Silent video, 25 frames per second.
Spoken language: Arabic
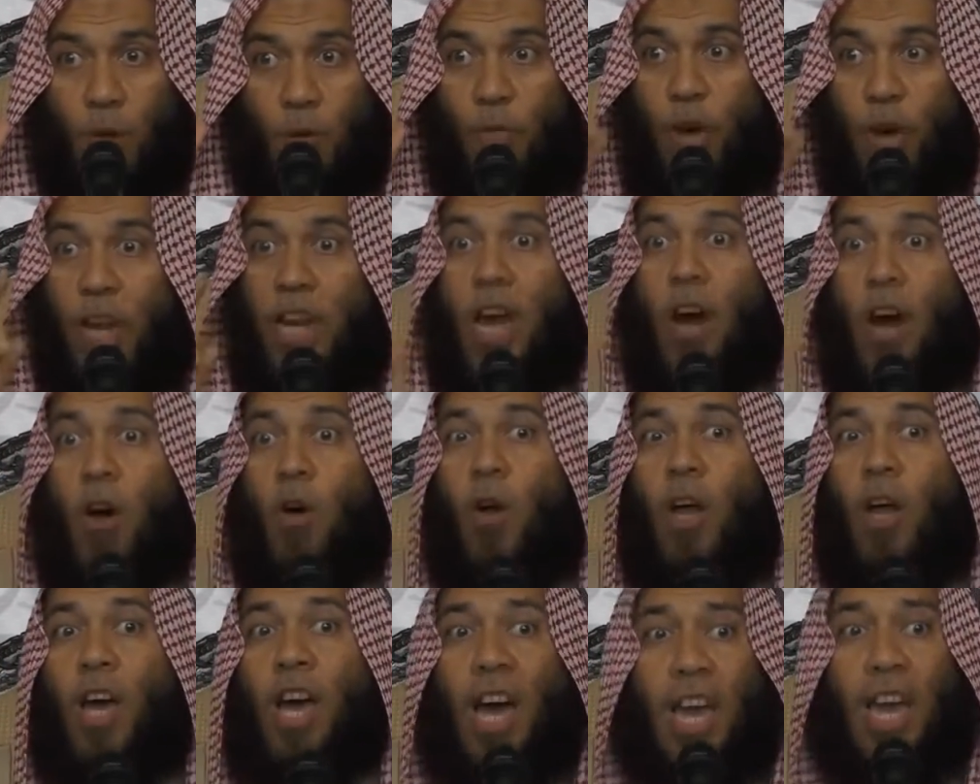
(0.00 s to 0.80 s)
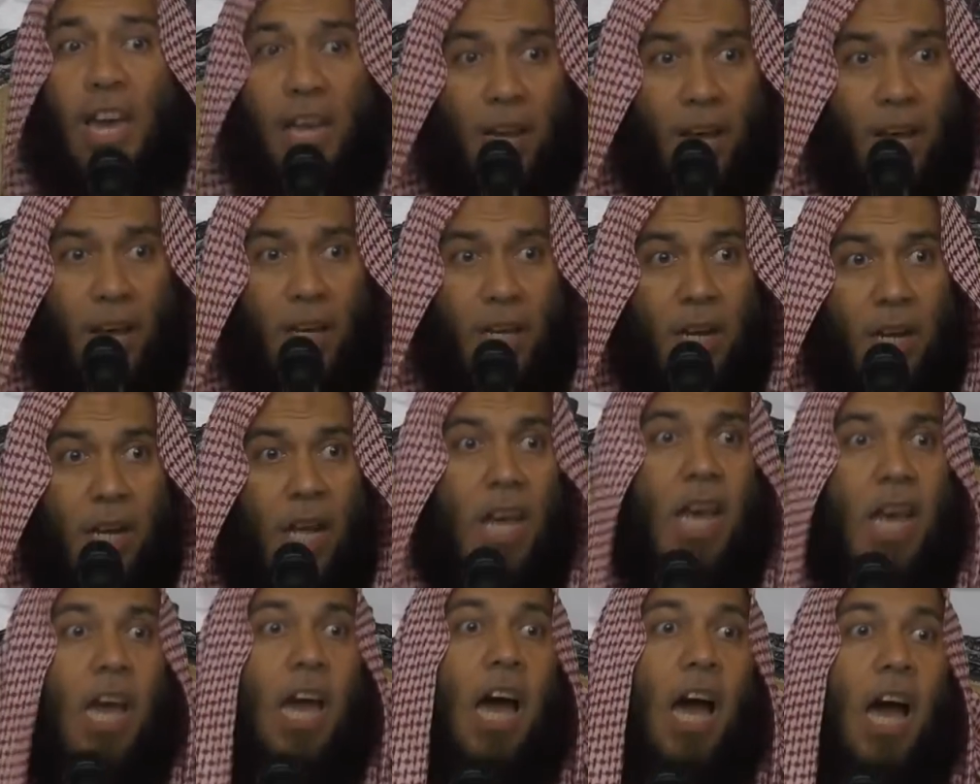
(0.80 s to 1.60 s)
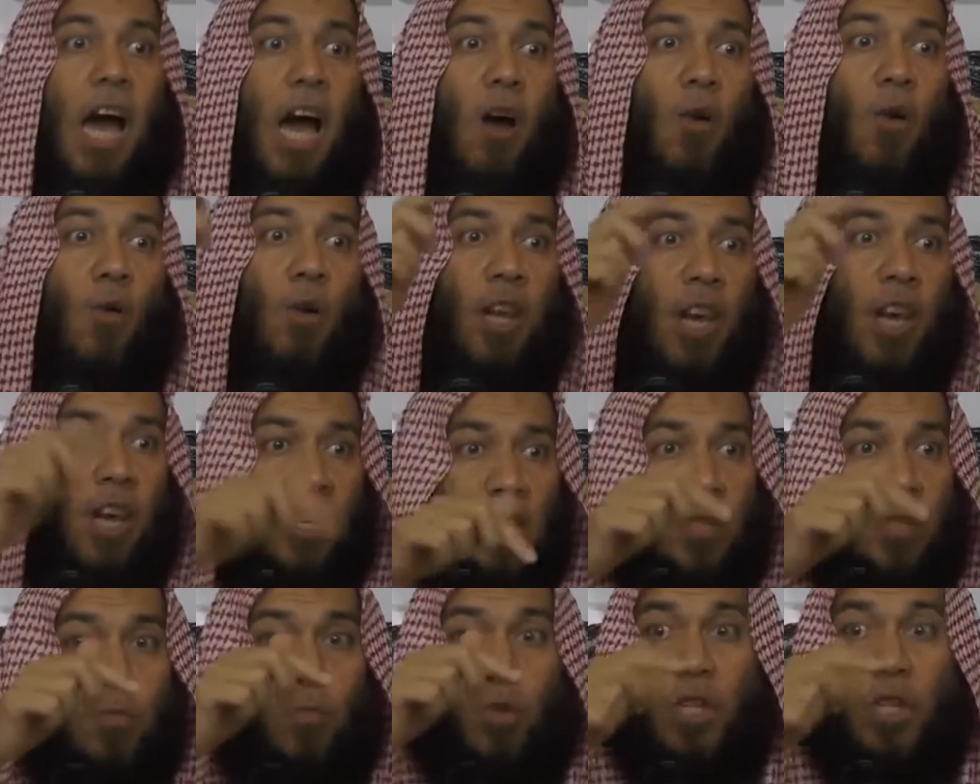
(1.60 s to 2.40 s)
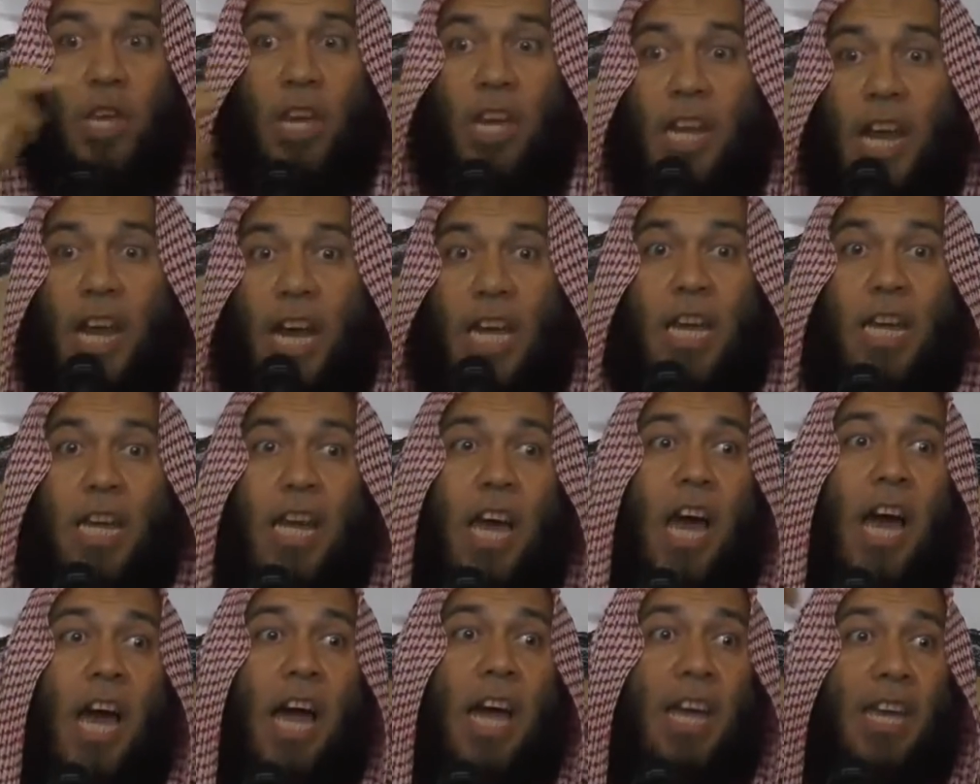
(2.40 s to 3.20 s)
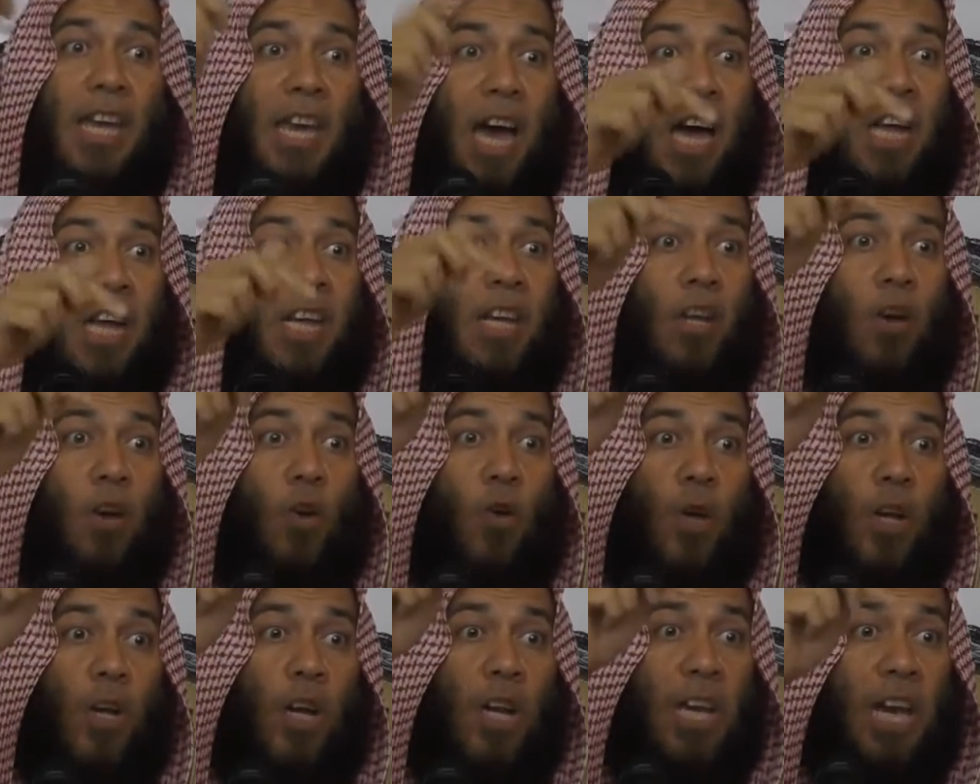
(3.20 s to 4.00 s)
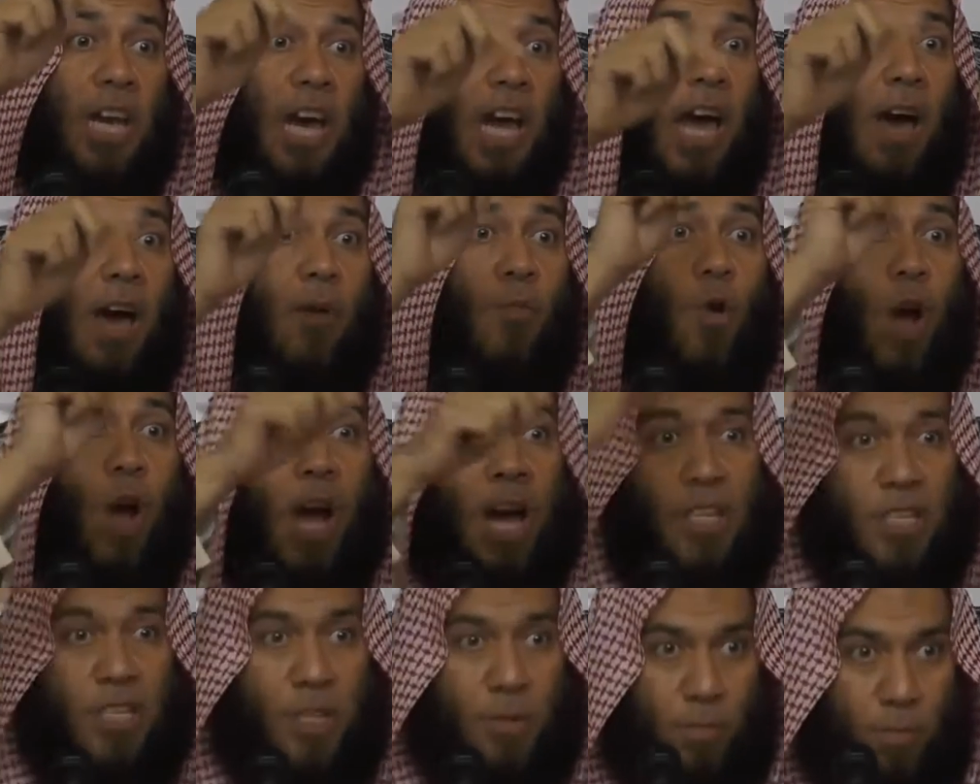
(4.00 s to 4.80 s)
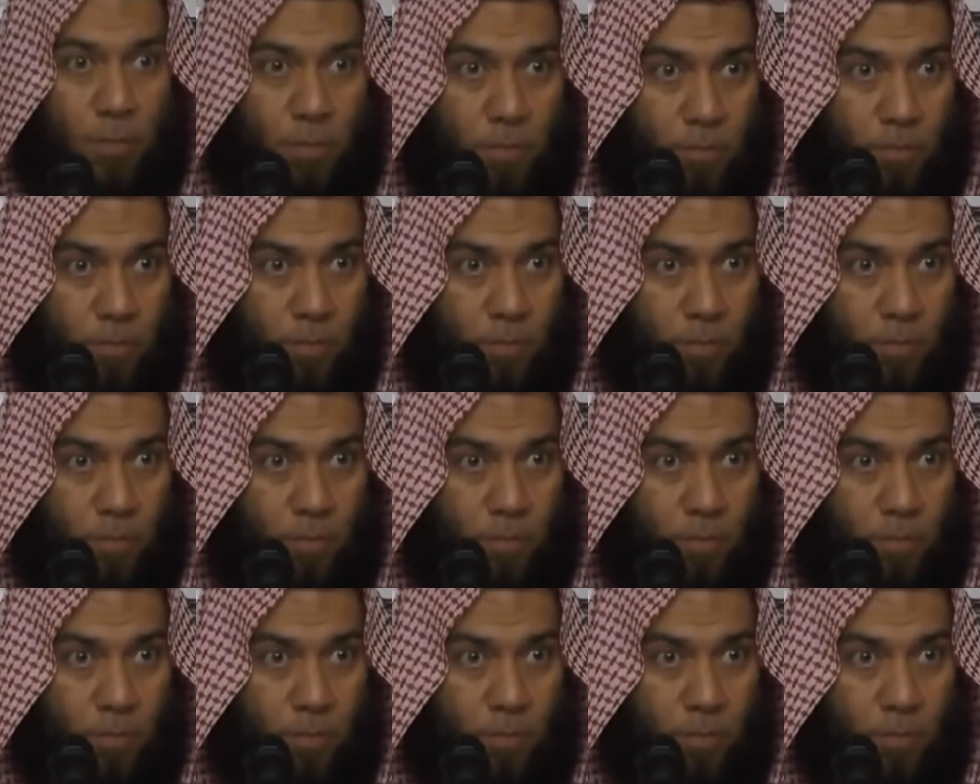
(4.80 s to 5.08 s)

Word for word: فليقل خيرا أو ليصمت لكن أحيانا يكون الكلام واجب